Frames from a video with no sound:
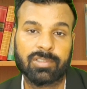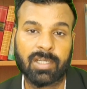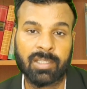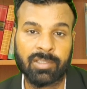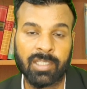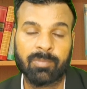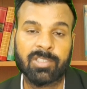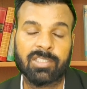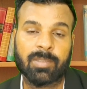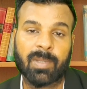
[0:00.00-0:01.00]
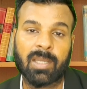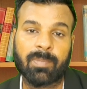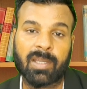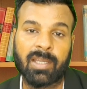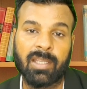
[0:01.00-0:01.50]
साढ़े तीन बजे से पहले
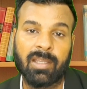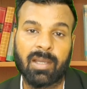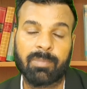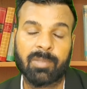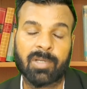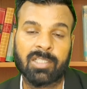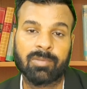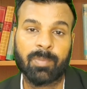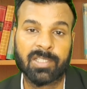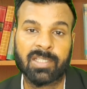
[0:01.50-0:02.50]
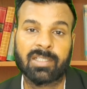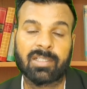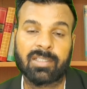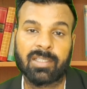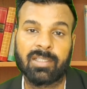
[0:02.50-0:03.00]
पहले अपनी ब्रांच में प्रेजेंट
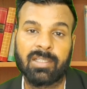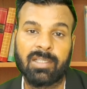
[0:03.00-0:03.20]
कर दें